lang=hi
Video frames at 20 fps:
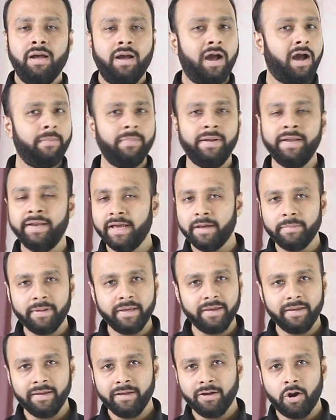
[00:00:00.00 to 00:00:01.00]
हम इंडिया में
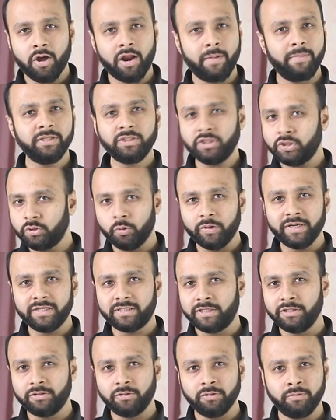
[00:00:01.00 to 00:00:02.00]
हैं और हमें स्टोरेज
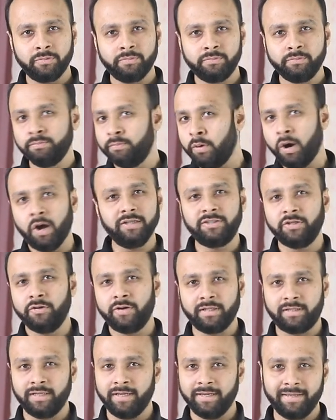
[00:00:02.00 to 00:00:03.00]
की तो बहुत
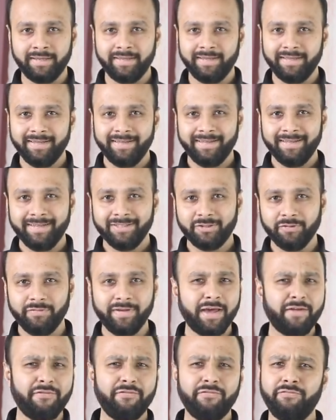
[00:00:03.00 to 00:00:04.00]
ज़रूरत है सो वी
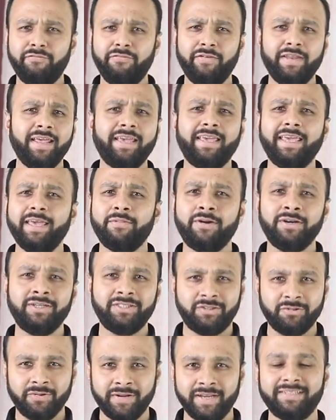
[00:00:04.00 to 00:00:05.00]
आर फिनिकी अबाउट
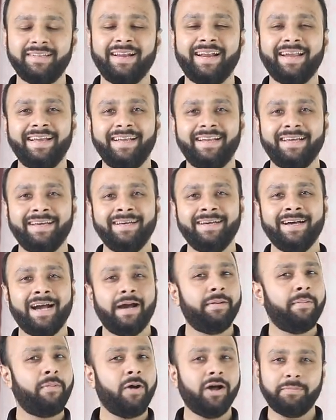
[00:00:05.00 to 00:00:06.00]
स्टोरेज राइट
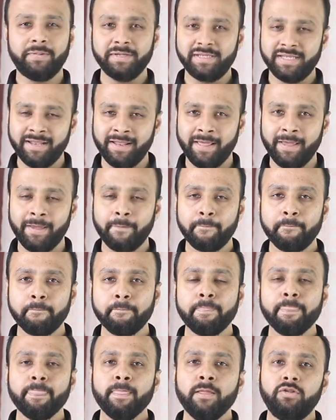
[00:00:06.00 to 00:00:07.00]
हमें बहुत पसंद है
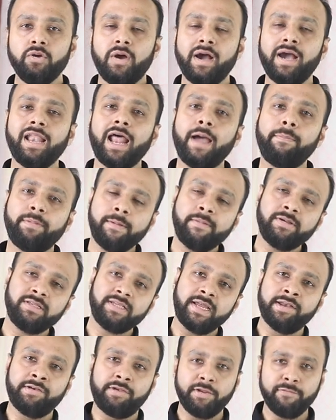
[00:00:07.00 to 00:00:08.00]
तो अगर आपके पास
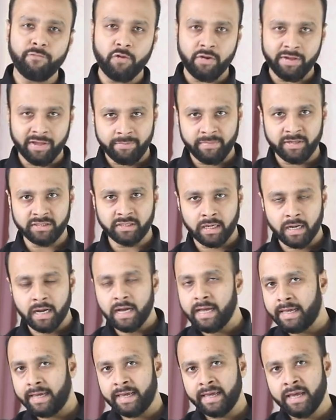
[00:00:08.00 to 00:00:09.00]
एंट्री फॉयर में जगह
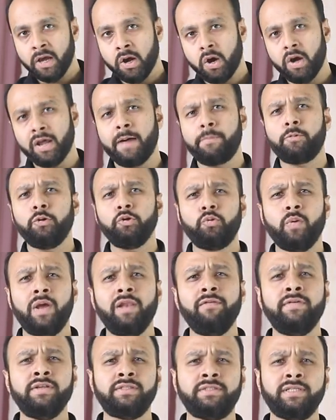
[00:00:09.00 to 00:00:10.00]
है और आपको
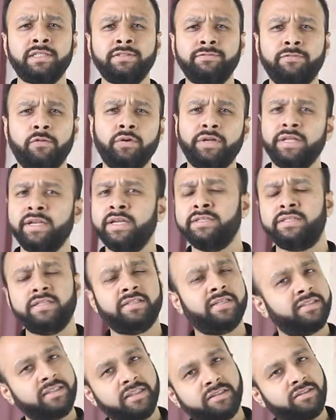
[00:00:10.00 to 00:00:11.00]
12 इंचज़ 14
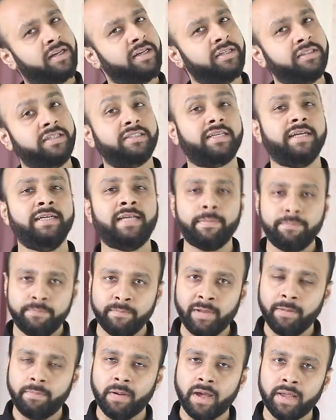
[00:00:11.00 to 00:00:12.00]
इंचेस या 16 इंचेस की डेप्थ
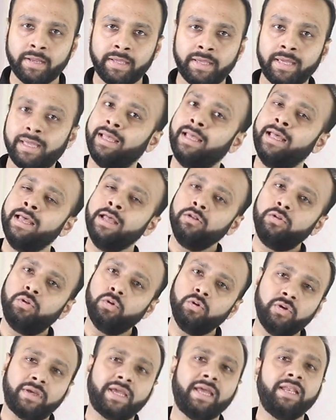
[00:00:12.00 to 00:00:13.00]
मिल पा रही है
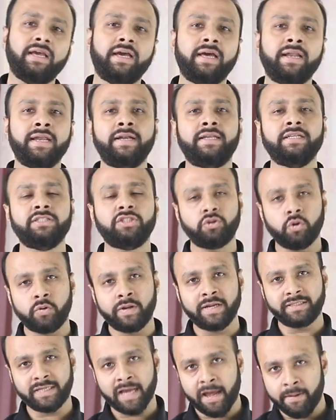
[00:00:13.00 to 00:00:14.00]
तो यू कैन क्रिएट अ
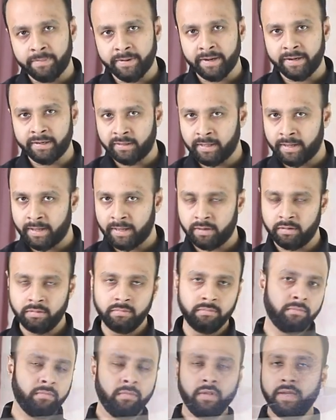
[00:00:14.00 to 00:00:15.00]
स्टोरेज कैबिनेट देयर
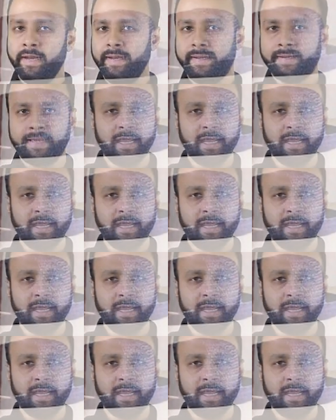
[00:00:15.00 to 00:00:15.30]
इट